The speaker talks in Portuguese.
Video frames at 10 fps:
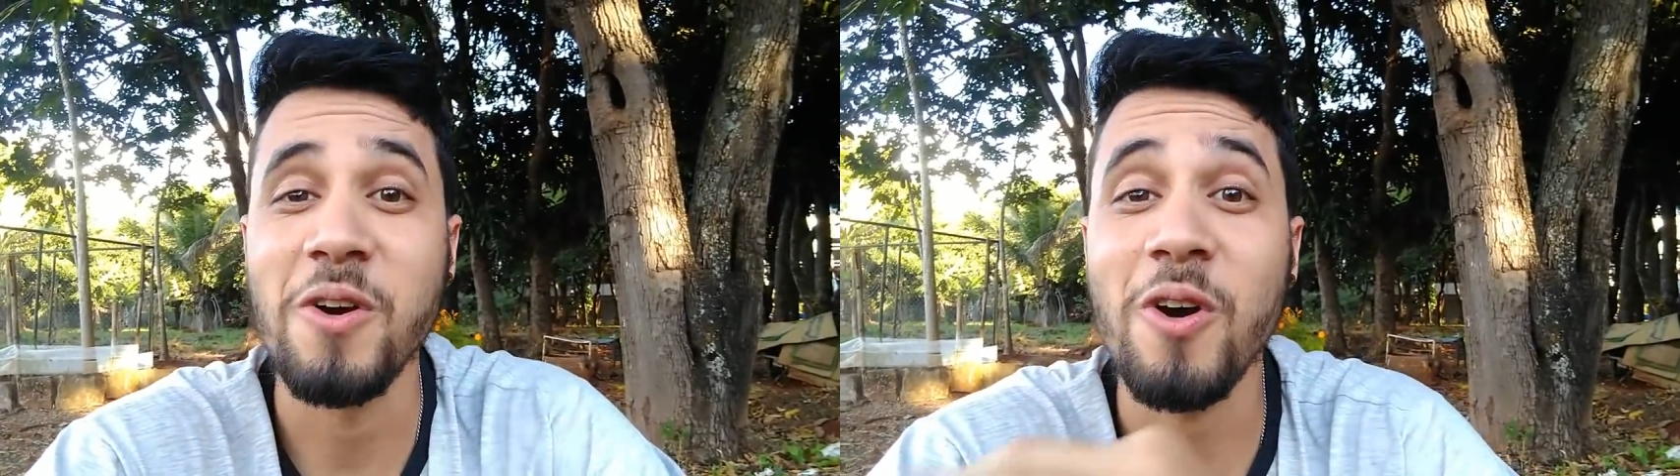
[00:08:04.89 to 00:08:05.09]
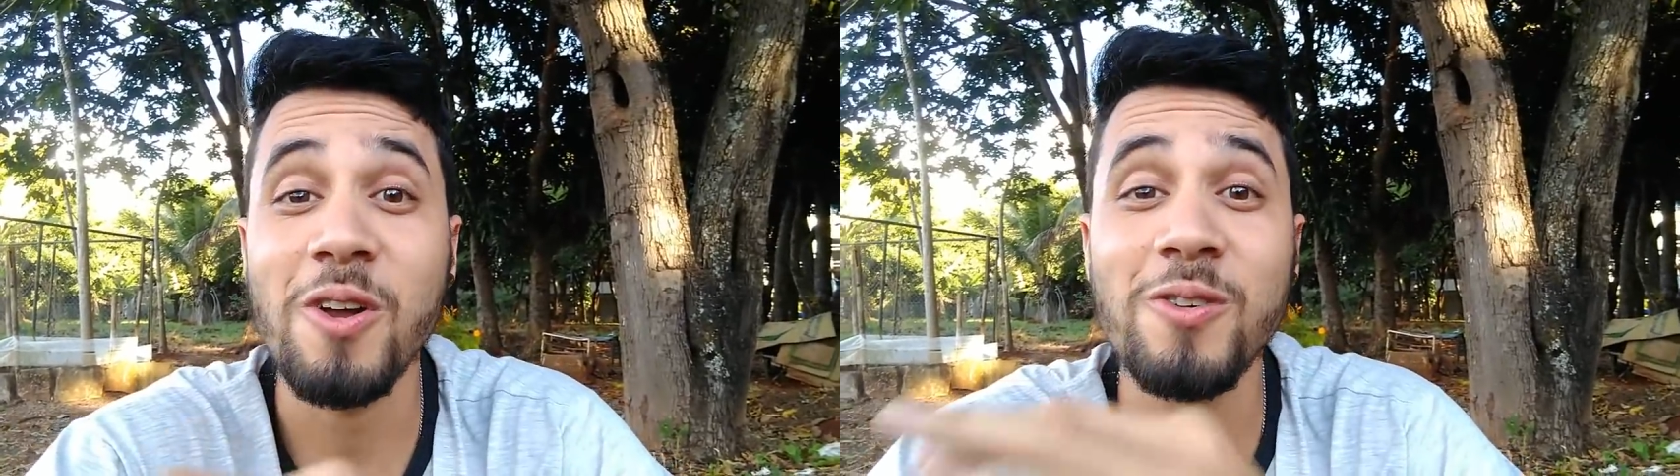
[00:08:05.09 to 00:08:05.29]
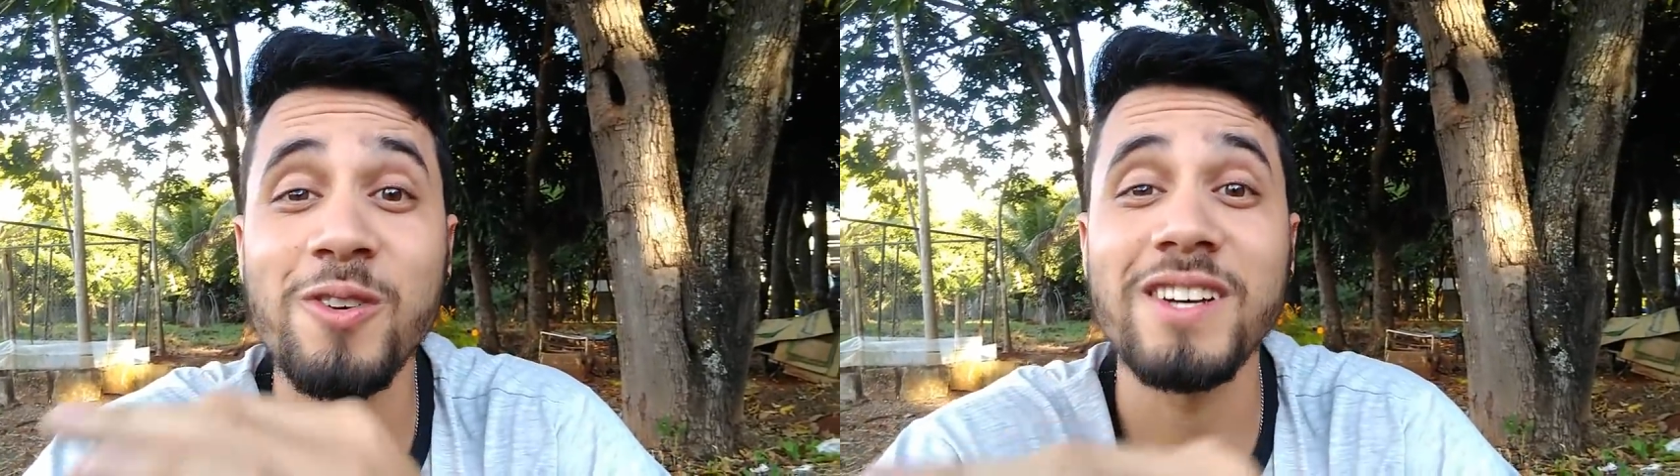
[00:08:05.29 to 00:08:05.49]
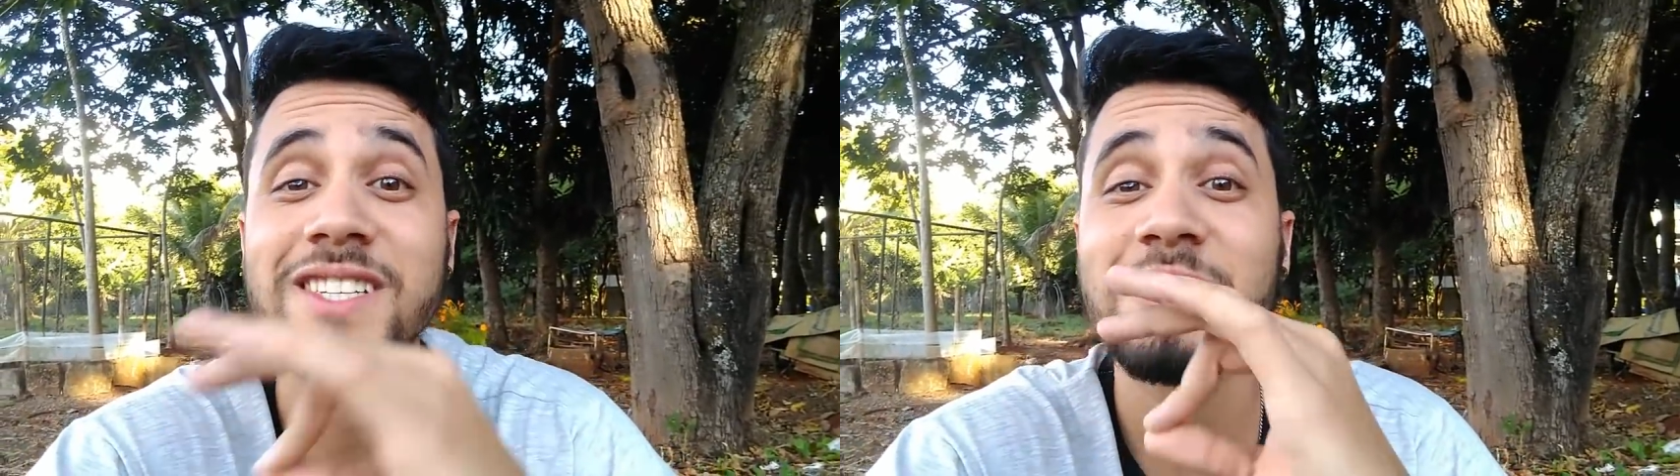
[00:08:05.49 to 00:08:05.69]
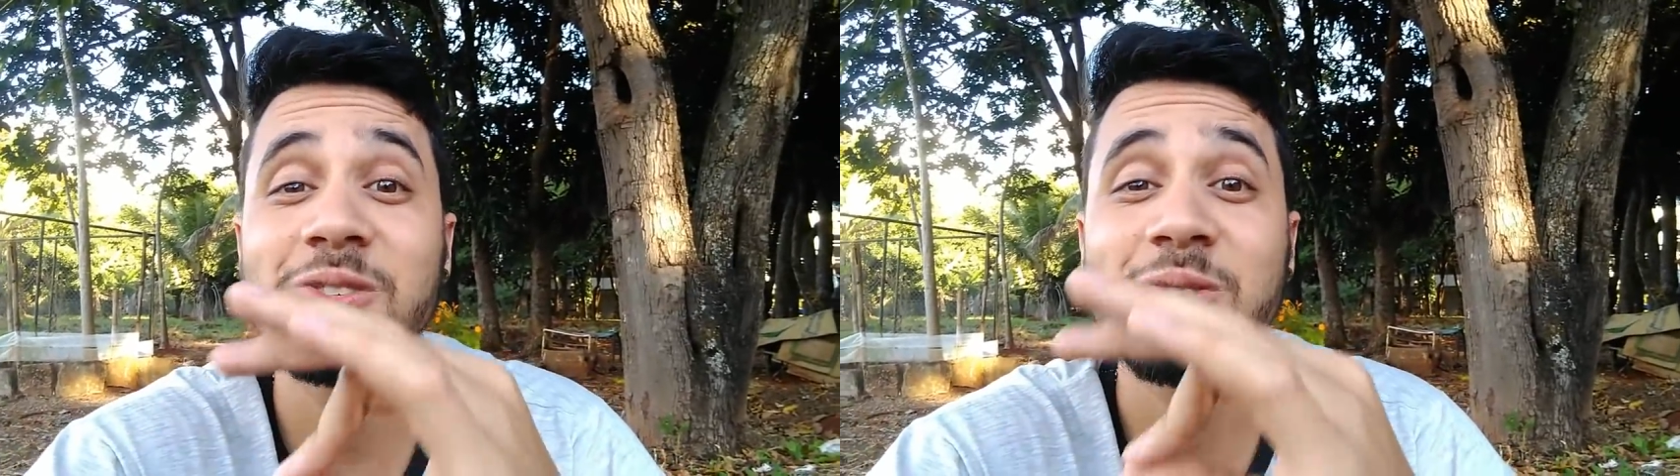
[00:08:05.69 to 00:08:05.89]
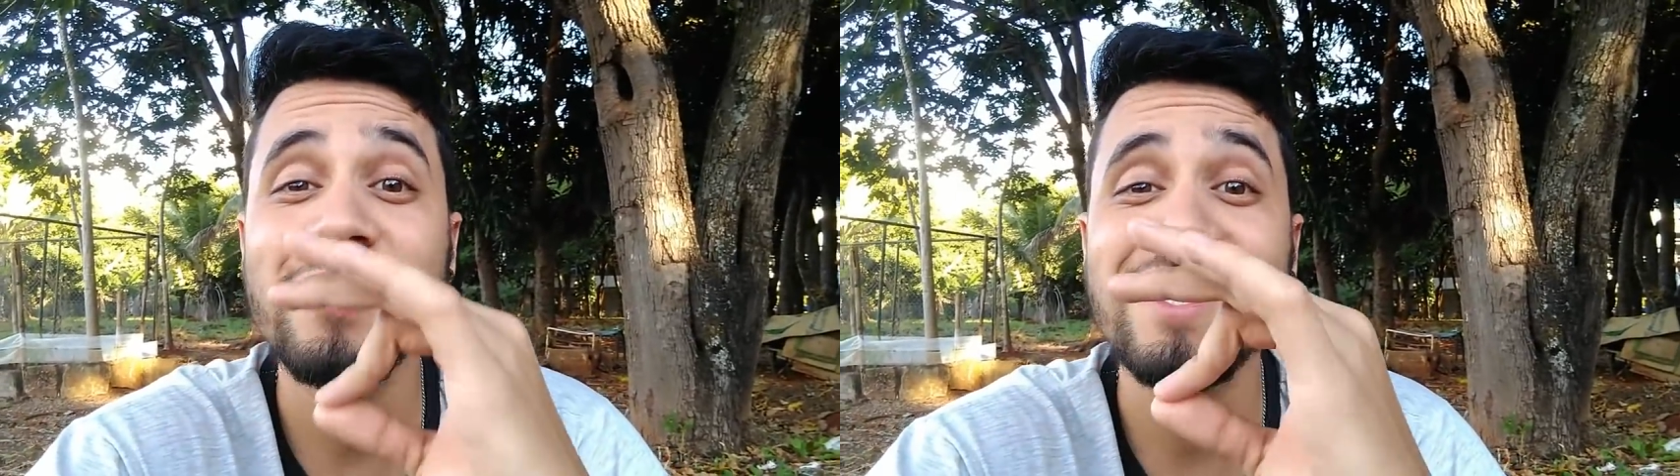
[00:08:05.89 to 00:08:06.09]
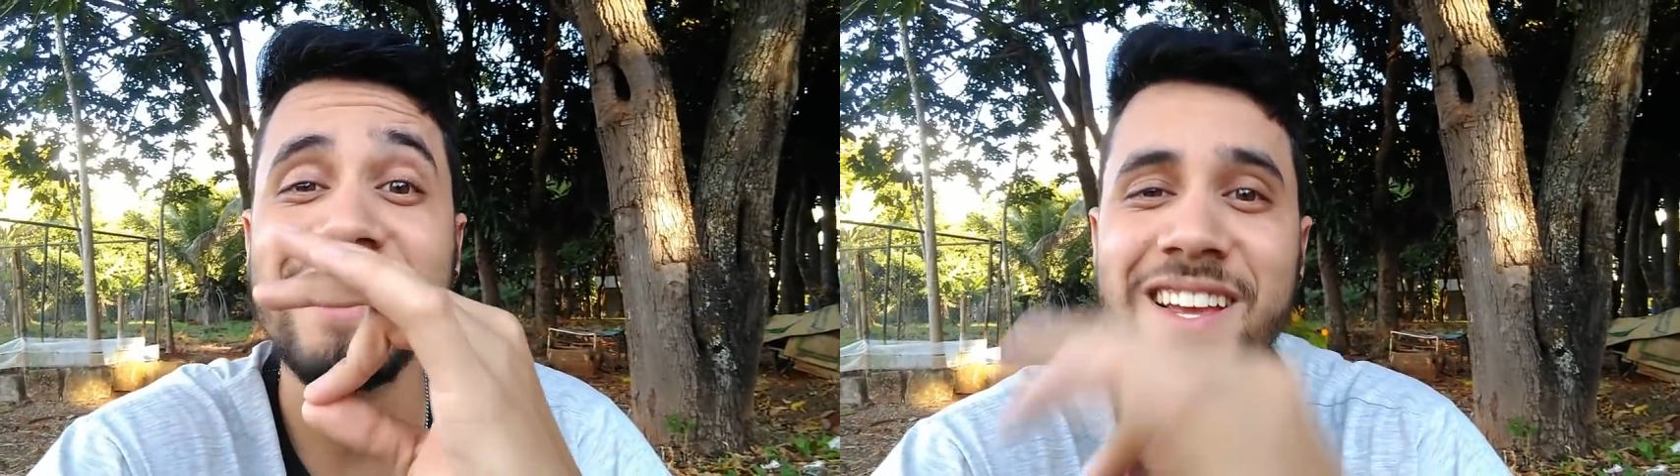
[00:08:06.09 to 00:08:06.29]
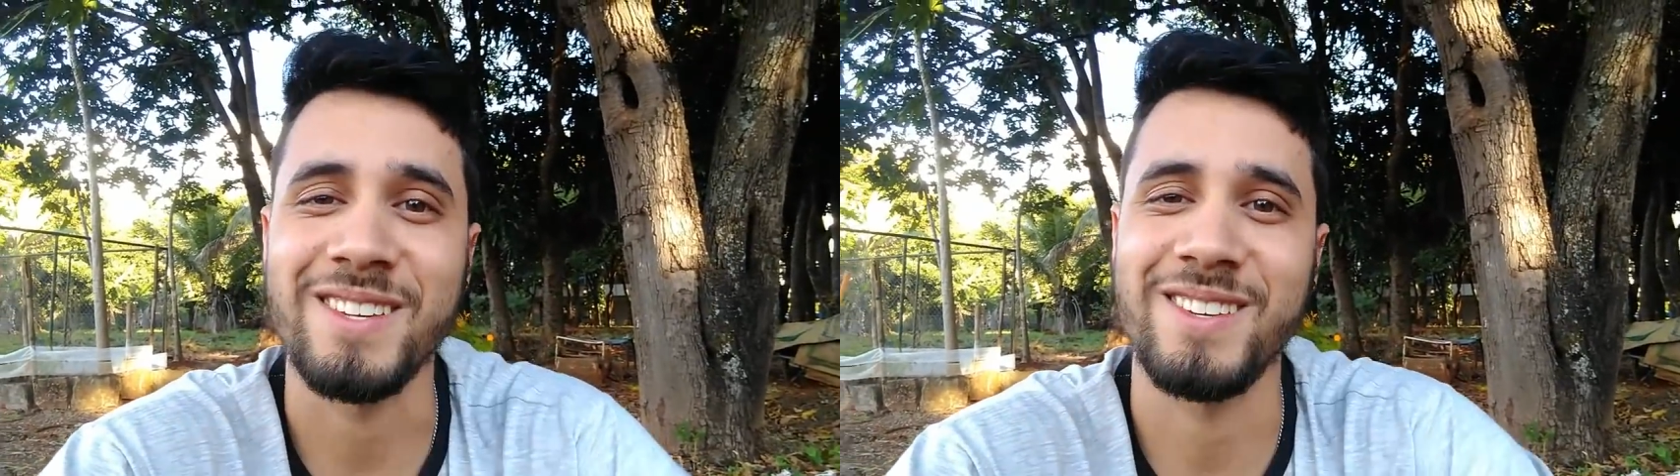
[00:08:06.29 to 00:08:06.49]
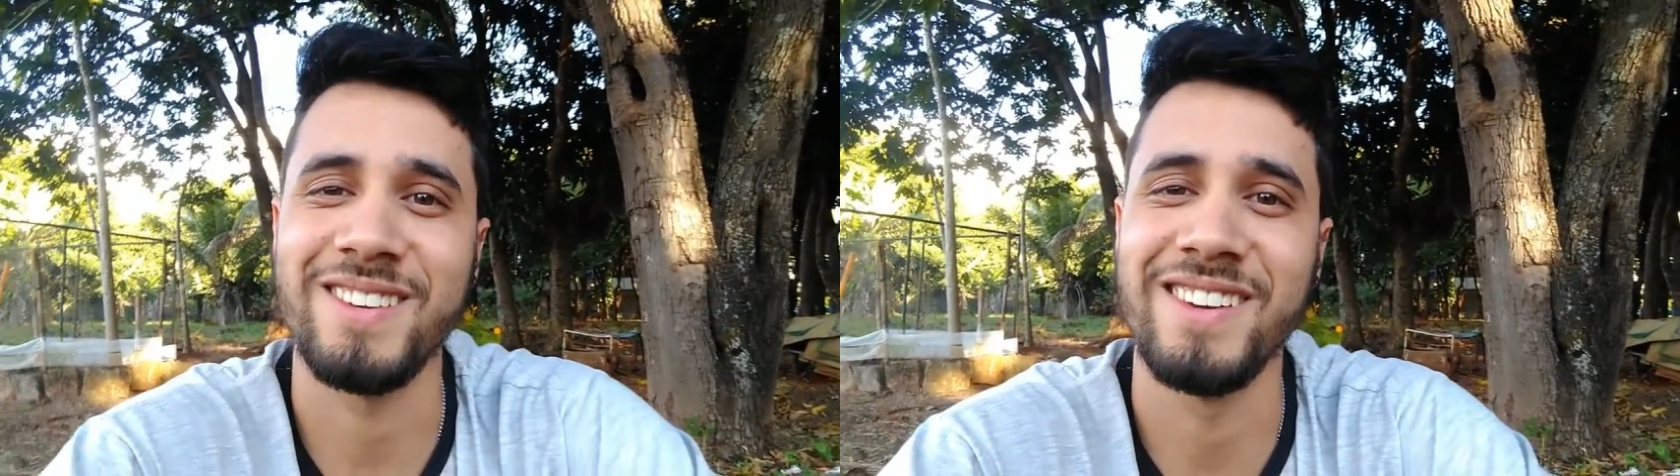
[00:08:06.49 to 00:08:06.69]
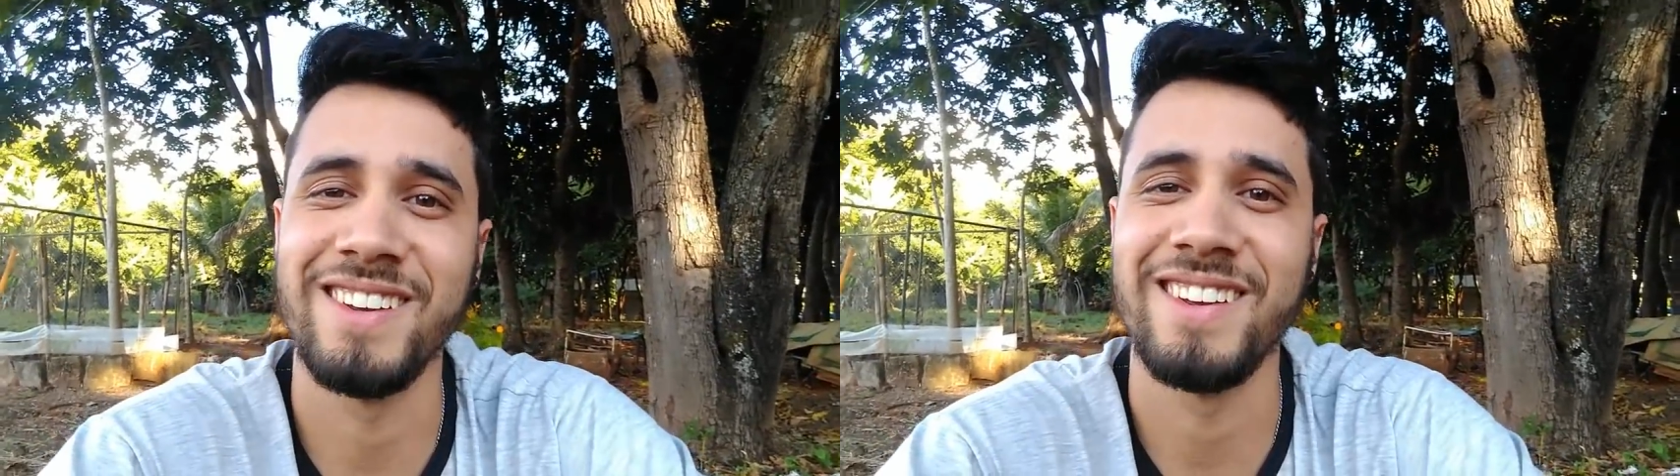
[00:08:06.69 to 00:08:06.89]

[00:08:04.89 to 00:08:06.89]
Cola com nós que é sucesso!